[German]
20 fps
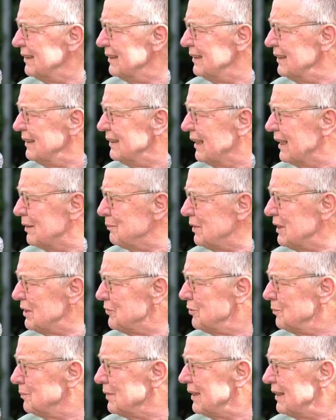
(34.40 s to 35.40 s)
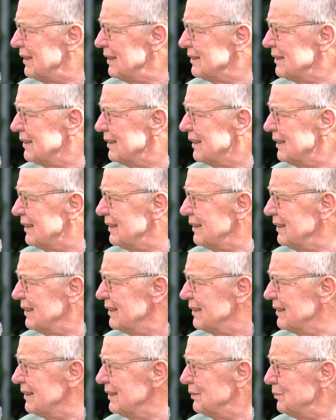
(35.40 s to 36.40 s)
die damals vom
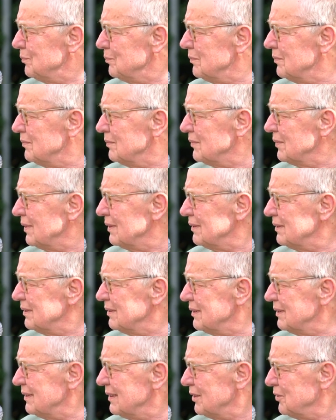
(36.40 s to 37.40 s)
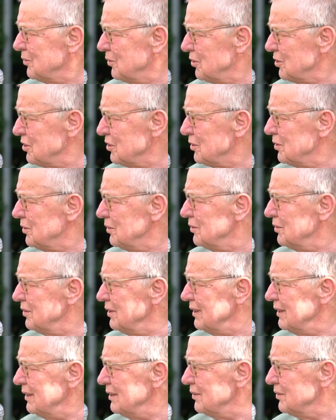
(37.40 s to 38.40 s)
Kaiserreich im der deutschen
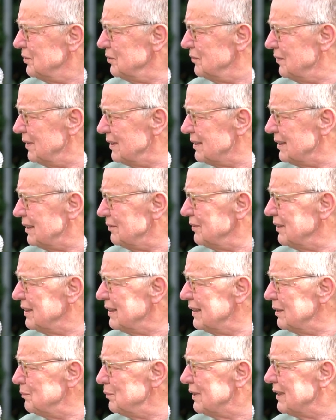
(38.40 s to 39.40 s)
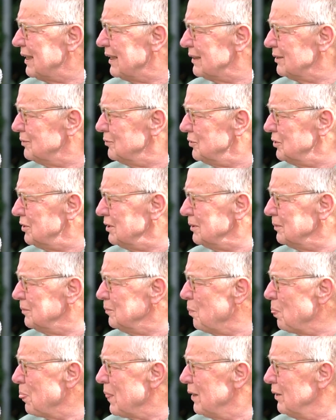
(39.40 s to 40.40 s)
Kolonie Südwestafrika begangen wurden,
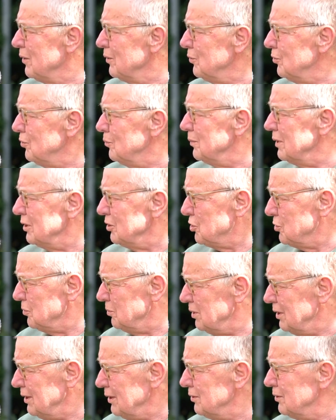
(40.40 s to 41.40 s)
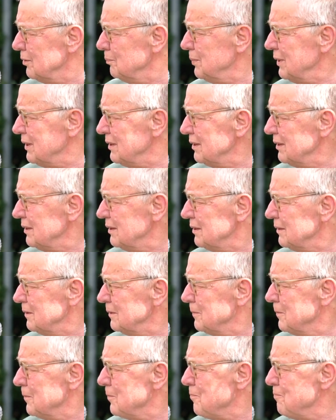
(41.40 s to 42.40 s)
um Entschuldigung bittet
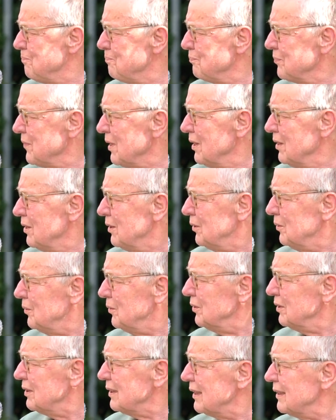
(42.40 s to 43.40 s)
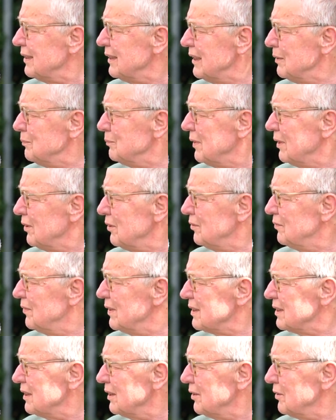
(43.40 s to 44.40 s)
und dann eben auch,
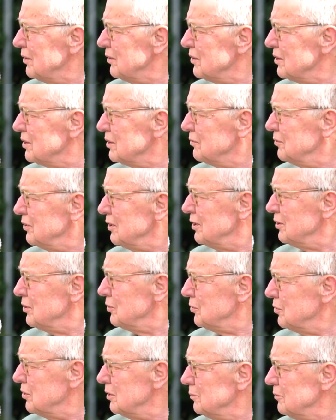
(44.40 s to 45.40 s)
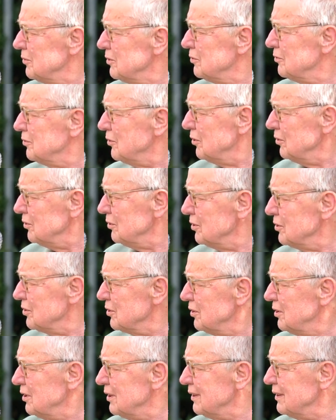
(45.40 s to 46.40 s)
was daraus für die Zukunft folgen
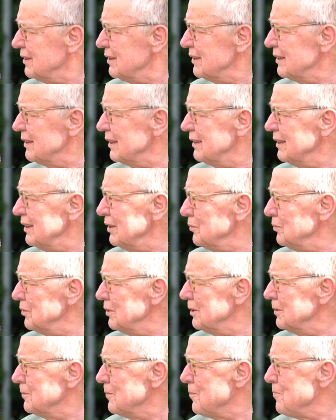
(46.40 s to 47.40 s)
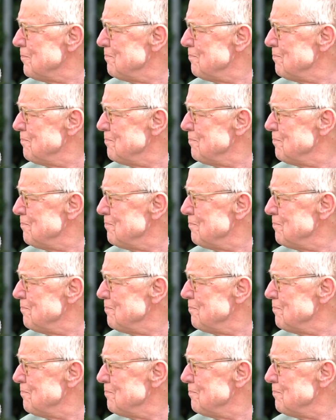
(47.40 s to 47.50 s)
soll. Denn es ist ja nicht nur